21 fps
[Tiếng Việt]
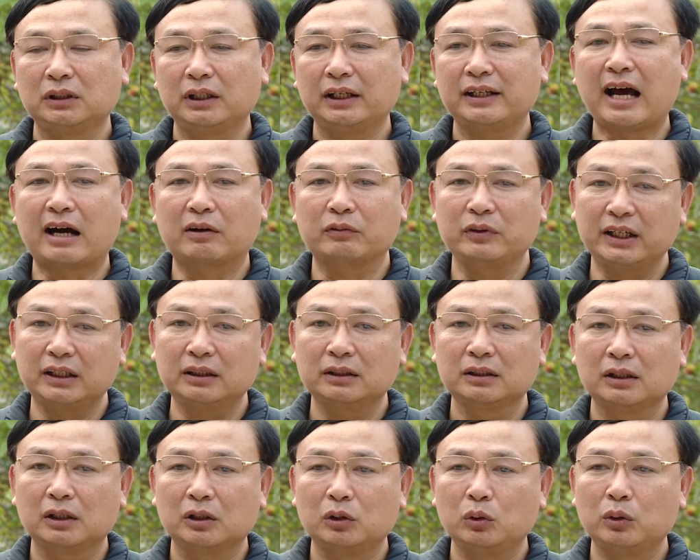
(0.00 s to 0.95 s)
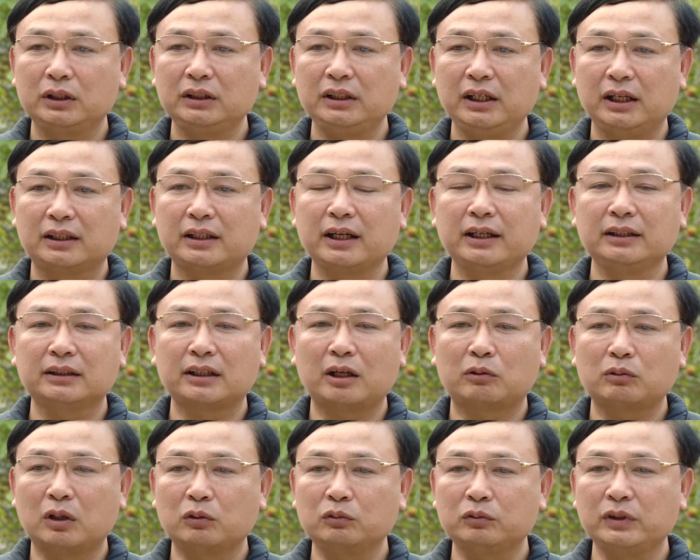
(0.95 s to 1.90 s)
người đảng viên luôn nhiệt tình
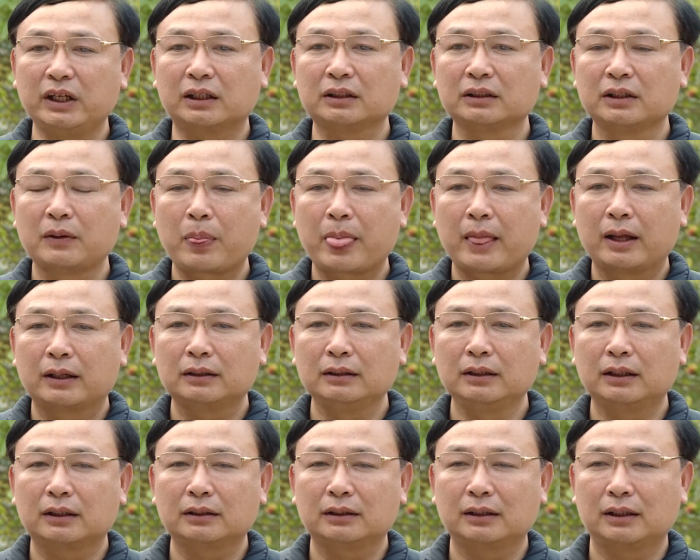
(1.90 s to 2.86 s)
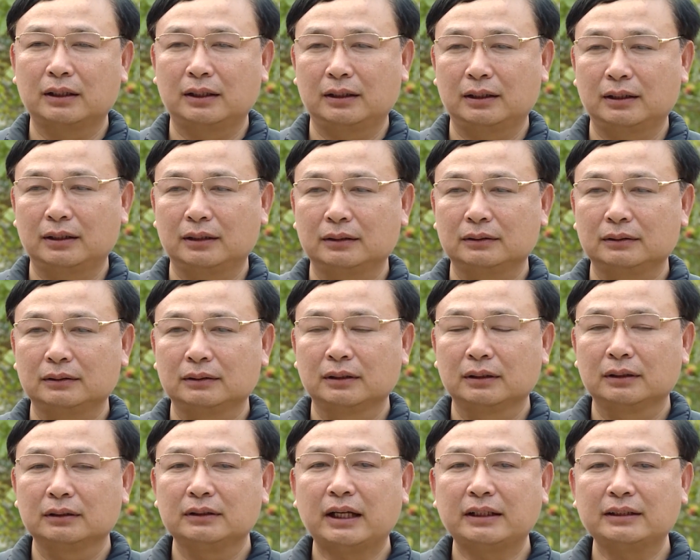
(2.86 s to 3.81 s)
trong công việc, được à,
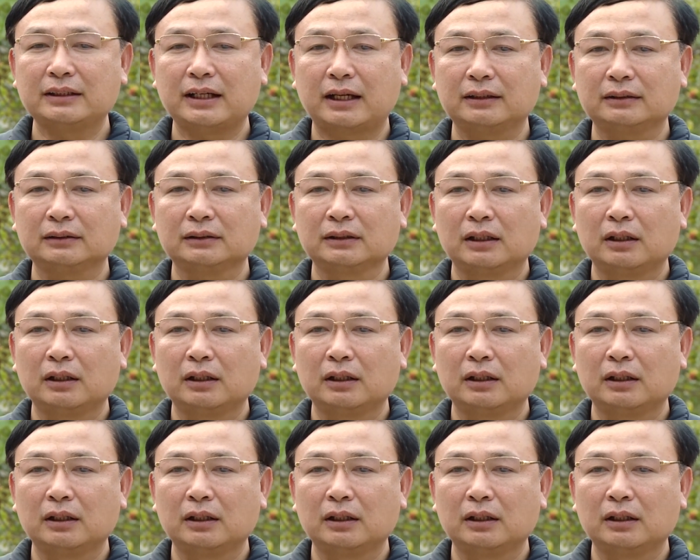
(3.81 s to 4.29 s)
nhân dân